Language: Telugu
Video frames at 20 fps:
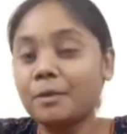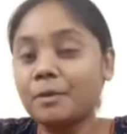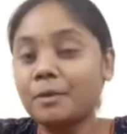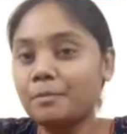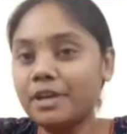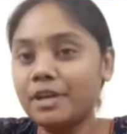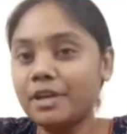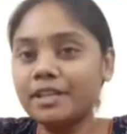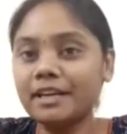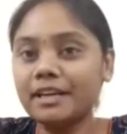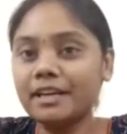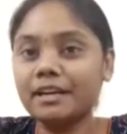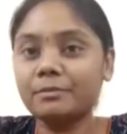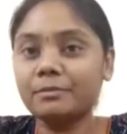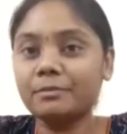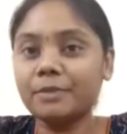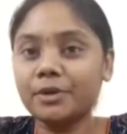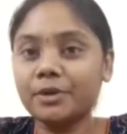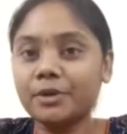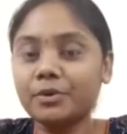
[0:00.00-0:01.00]
మీ దగ్గర
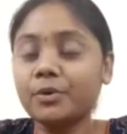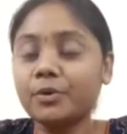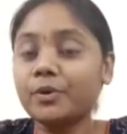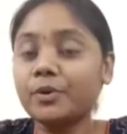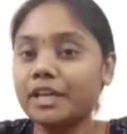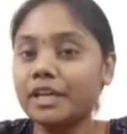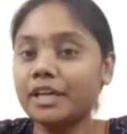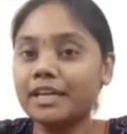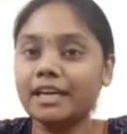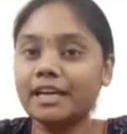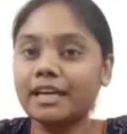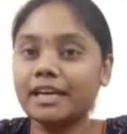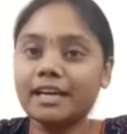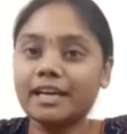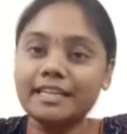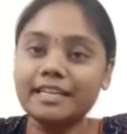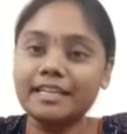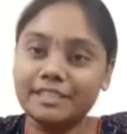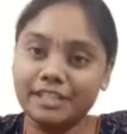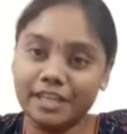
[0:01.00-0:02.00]
మీరు ఇక్కడ
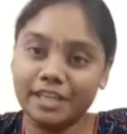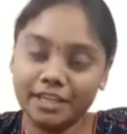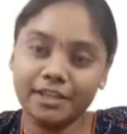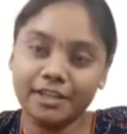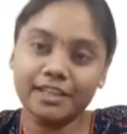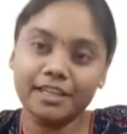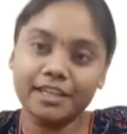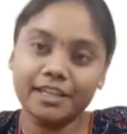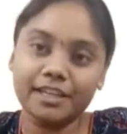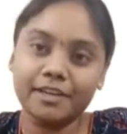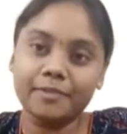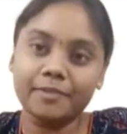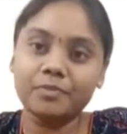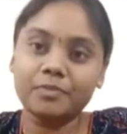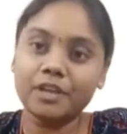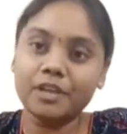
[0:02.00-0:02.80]
ఈ చెట్టు కిందకి